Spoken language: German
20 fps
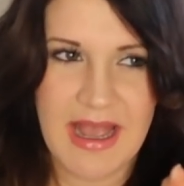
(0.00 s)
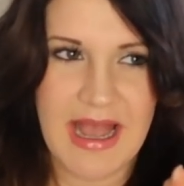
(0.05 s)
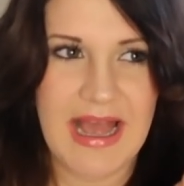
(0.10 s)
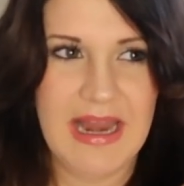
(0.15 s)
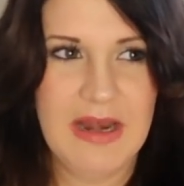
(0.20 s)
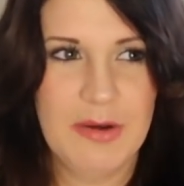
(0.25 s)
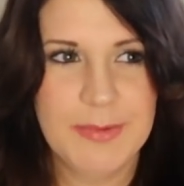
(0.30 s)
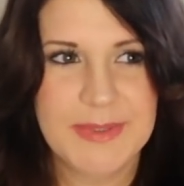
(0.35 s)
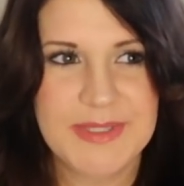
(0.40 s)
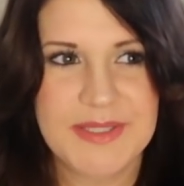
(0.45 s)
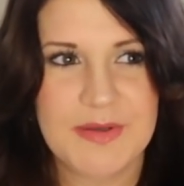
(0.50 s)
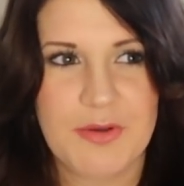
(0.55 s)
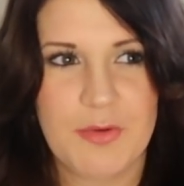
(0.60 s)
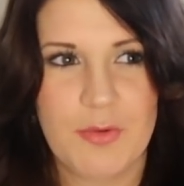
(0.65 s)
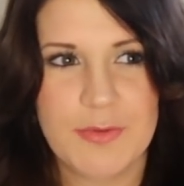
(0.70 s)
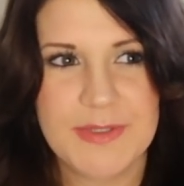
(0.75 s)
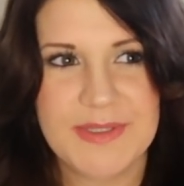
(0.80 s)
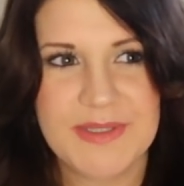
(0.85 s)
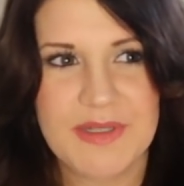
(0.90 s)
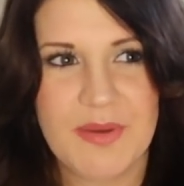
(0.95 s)
All unsere
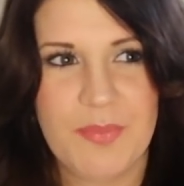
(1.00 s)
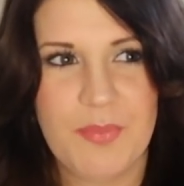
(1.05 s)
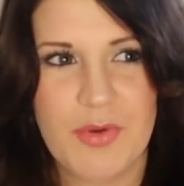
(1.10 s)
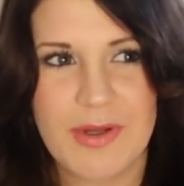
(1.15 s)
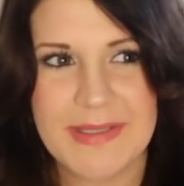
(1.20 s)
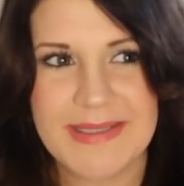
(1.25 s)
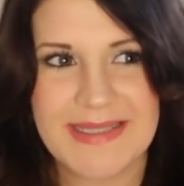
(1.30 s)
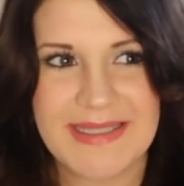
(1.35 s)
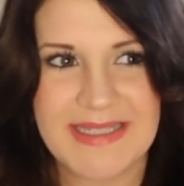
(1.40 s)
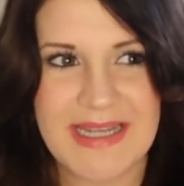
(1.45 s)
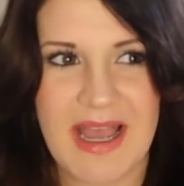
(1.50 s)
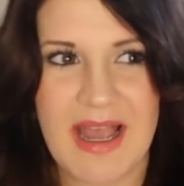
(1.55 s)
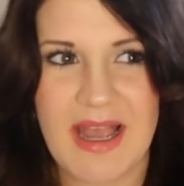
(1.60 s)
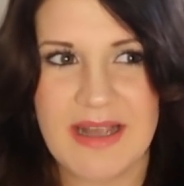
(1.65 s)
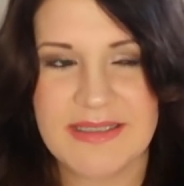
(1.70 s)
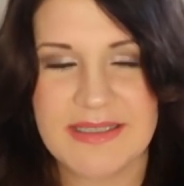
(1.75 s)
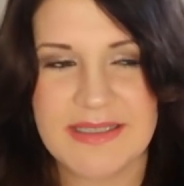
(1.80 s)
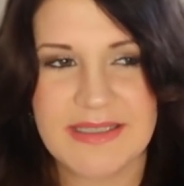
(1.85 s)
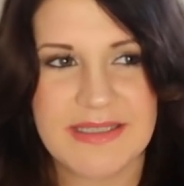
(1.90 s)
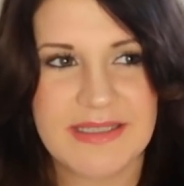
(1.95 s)
großen
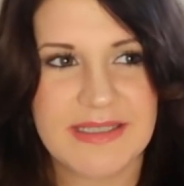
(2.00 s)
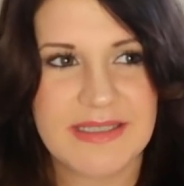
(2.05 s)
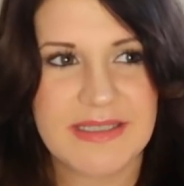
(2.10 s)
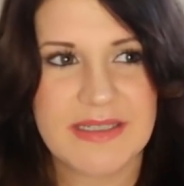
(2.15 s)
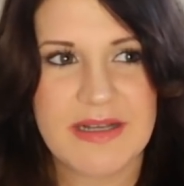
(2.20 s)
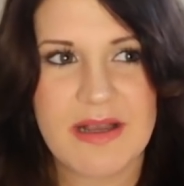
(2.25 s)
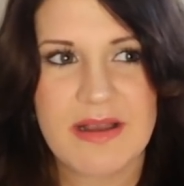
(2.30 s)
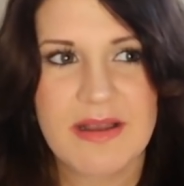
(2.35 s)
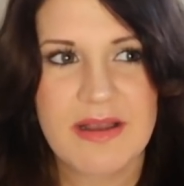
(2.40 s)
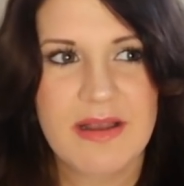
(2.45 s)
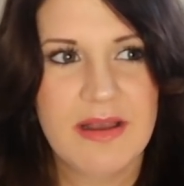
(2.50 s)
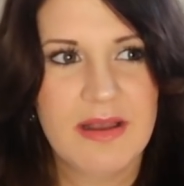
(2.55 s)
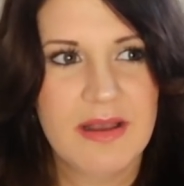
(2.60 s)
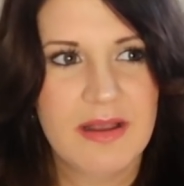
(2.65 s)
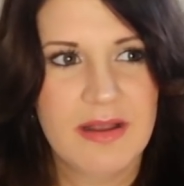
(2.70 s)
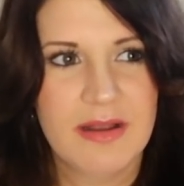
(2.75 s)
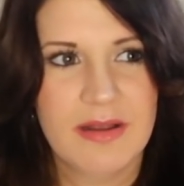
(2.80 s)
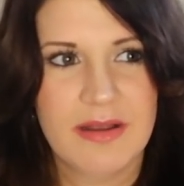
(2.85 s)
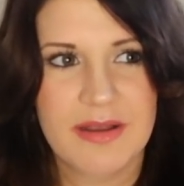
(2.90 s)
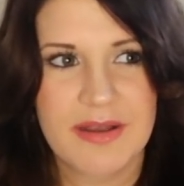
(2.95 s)
Geburtstage
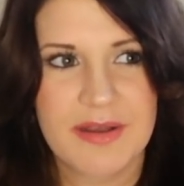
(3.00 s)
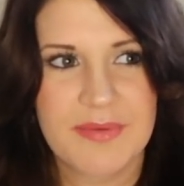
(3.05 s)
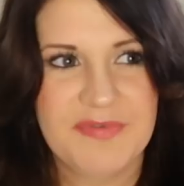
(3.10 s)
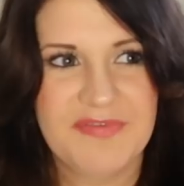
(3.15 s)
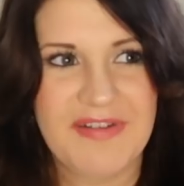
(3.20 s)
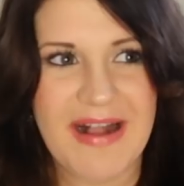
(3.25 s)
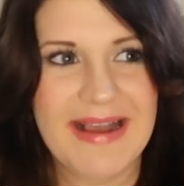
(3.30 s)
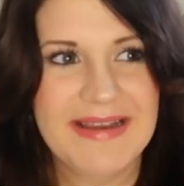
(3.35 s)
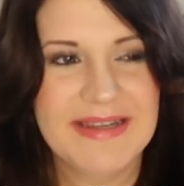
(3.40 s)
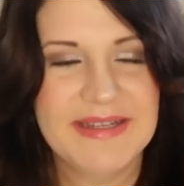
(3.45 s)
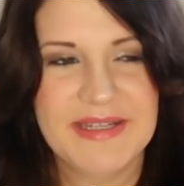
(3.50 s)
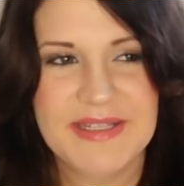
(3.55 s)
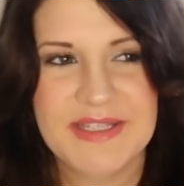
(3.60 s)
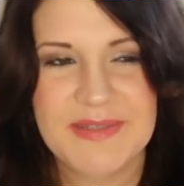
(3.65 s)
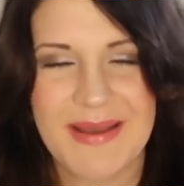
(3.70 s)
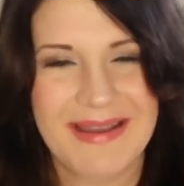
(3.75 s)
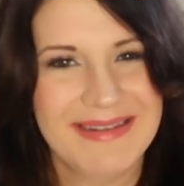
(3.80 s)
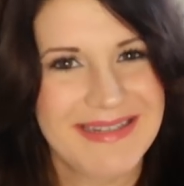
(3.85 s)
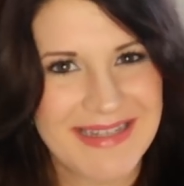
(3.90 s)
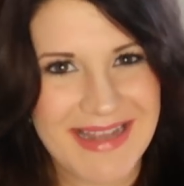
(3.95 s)
ähm, fallen in die
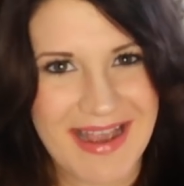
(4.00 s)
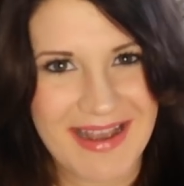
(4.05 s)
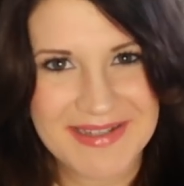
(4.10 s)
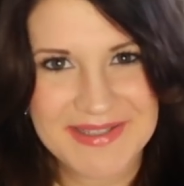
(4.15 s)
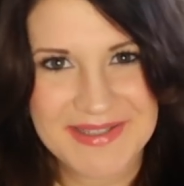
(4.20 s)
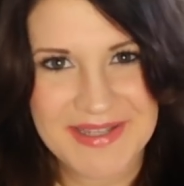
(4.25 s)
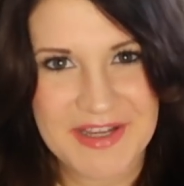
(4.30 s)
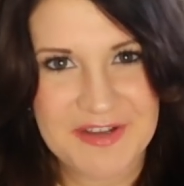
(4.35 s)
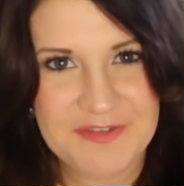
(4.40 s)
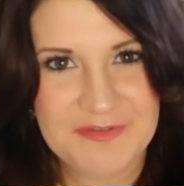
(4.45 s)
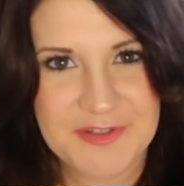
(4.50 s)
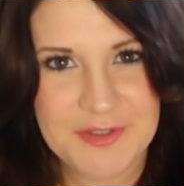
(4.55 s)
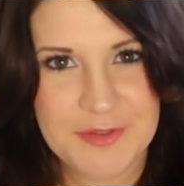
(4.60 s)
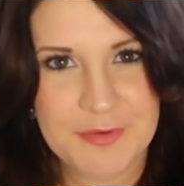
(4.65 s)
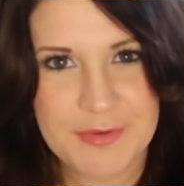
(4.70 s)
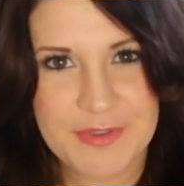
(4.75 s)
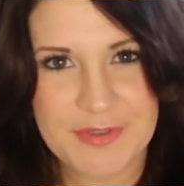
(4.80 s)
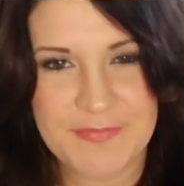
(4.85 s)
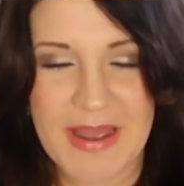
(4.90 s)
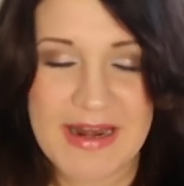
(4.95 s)
zweite Jahreshälfte
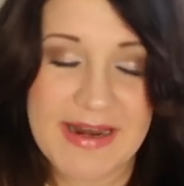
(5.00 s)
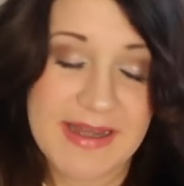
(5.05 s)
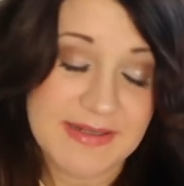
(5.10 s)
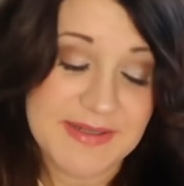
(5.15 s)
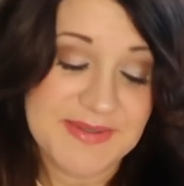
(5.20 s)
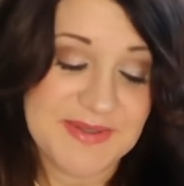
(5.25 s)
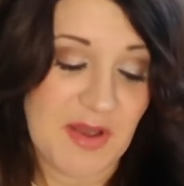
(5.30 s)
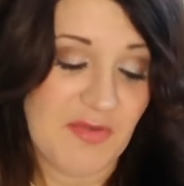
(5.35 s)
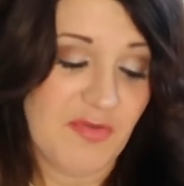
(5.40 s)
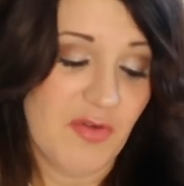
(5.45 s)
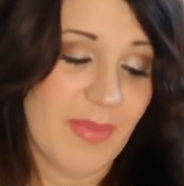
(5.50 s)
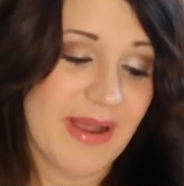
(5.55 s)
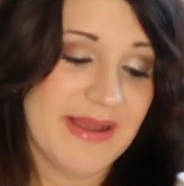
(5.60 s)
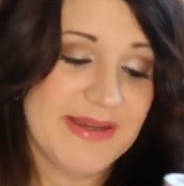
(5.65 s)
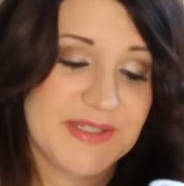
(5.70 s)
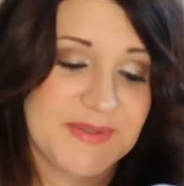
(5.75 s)
und Weihnachten ist auch vorbei.